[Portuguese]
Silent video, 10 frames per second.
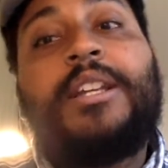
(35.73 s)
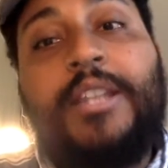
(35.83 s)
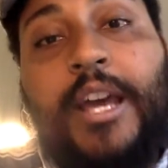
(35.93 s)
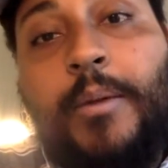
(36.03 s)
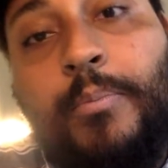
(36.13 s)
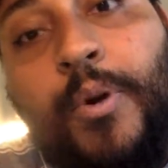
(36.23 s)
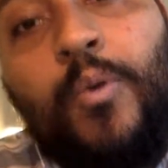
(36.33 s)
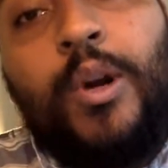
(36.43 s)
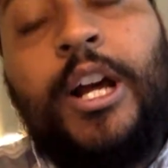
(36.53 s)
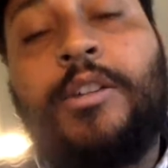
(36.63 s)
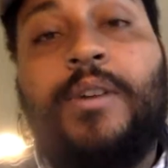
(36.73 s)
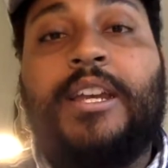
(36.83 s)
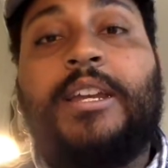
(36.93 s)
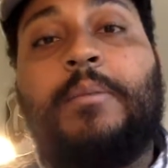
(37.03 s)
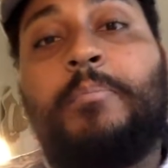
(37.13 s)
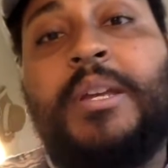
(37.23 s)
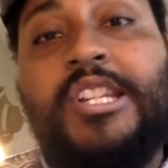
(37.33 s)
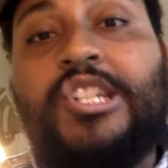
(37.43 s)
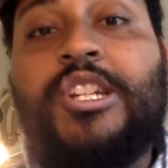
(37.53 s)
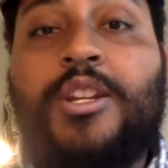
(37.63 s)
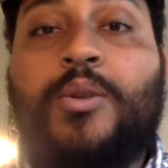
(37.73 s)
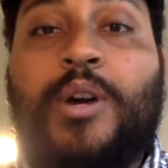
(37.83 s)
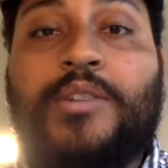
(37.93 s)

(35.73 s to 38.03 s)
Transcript: né, procurando aí pedir